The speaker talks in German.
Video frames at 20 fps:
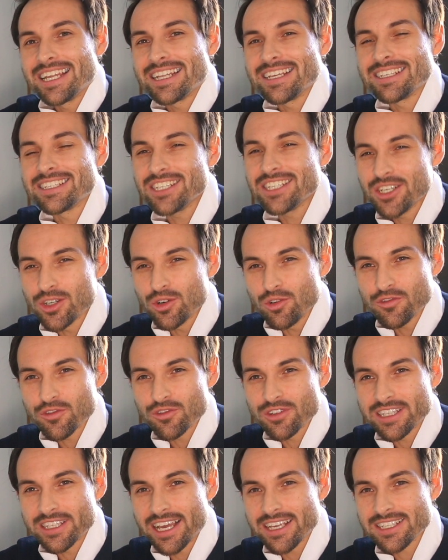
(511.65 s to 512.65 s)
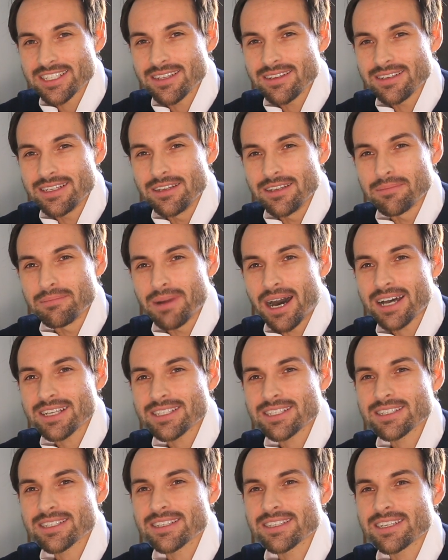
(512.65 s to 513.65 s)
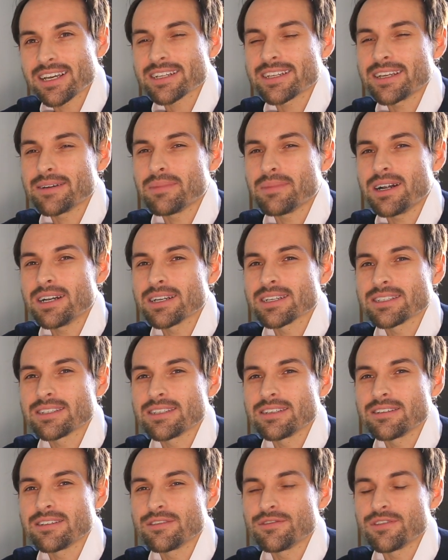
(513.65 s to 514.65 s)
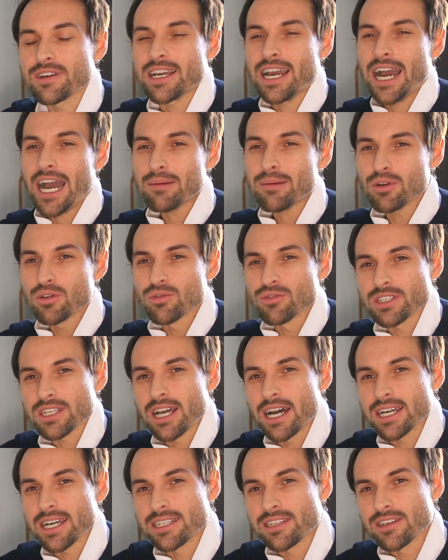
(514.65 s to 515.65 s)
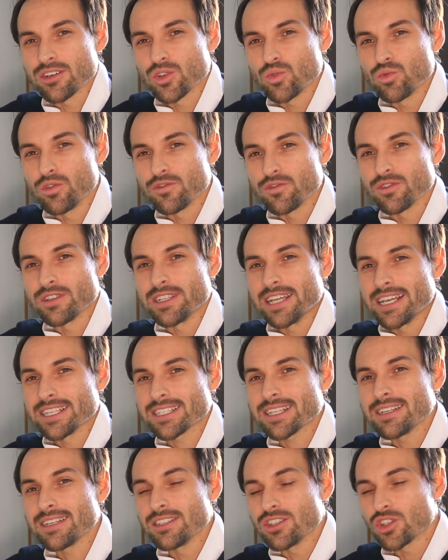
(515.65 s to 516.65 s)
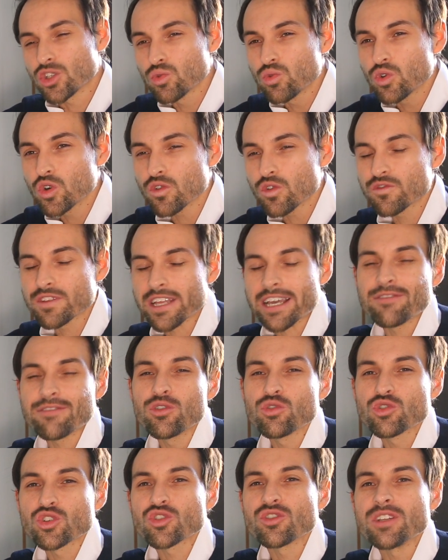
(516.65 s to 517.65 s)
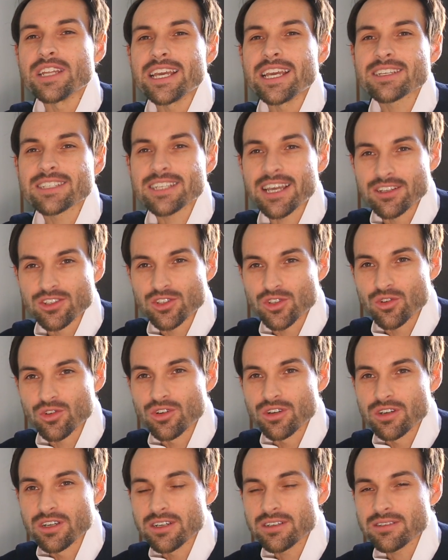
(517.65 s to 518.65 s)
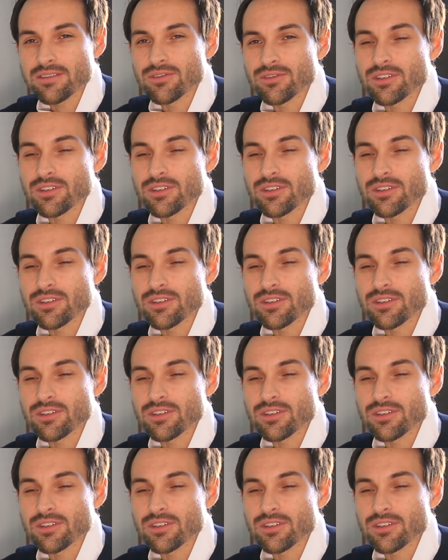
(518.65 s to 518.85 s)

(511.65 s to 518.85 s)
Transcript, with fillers: Der CEO von Tesla, Elon Musk, sagte ja mal, dass die Verkabelungsarchitektur von Tesla in Zukunft revolutionär sein soll ja,